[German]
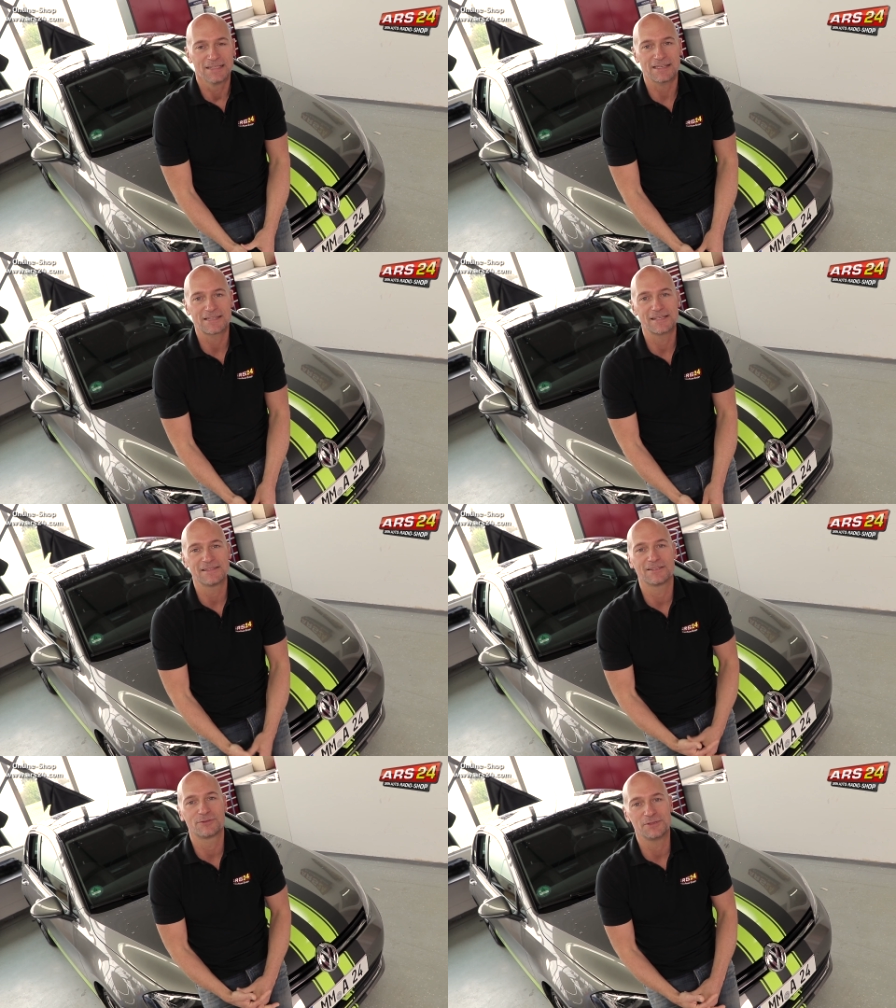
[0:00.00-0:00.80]
Da
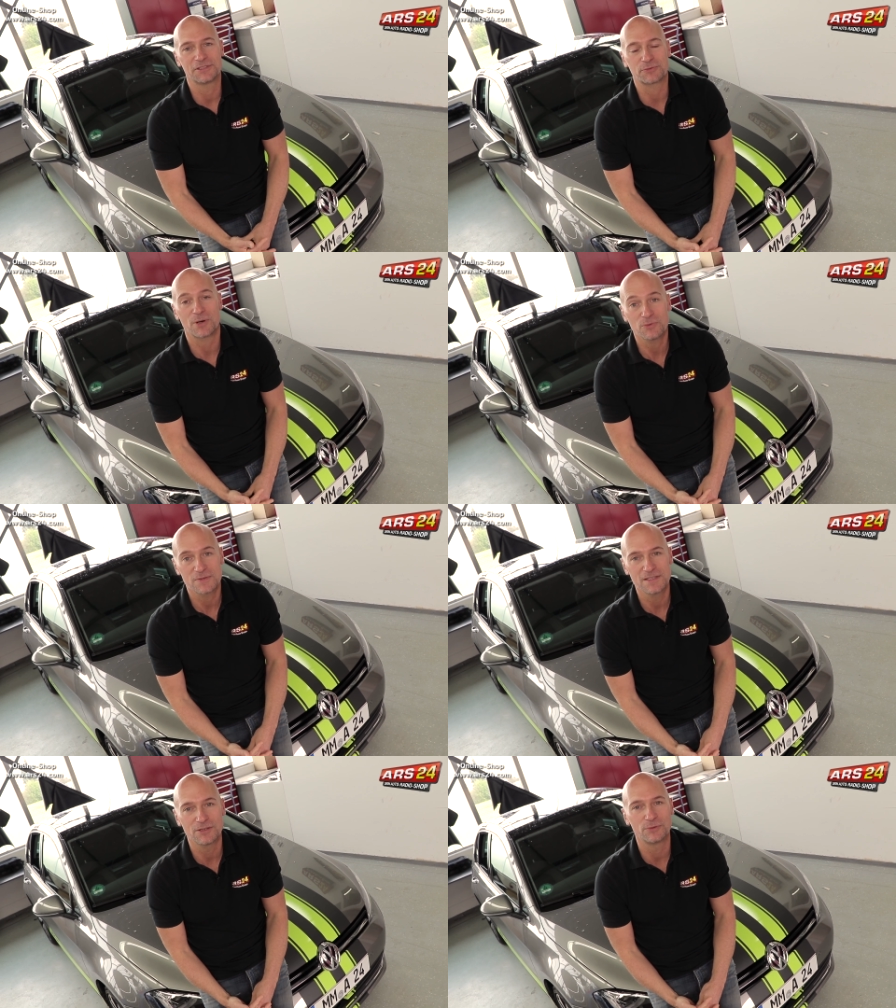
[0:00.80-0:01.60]
zählt natürlich
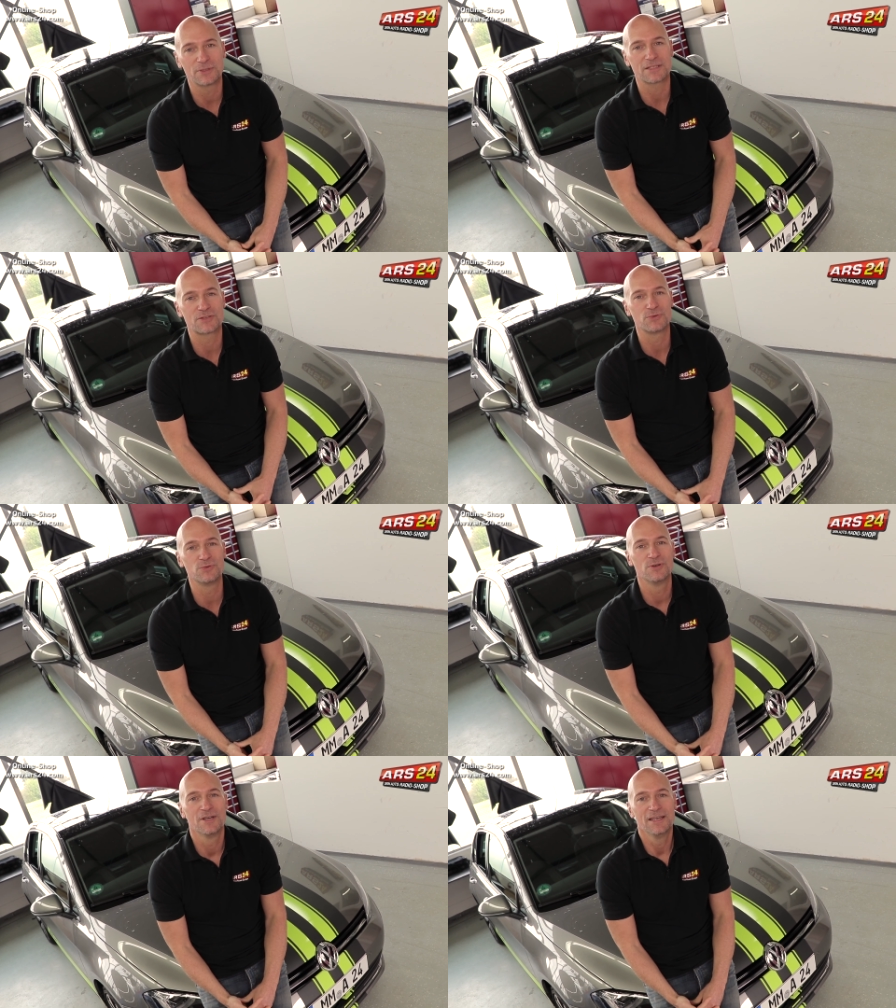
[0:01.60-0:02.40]
Ground Zero dazu,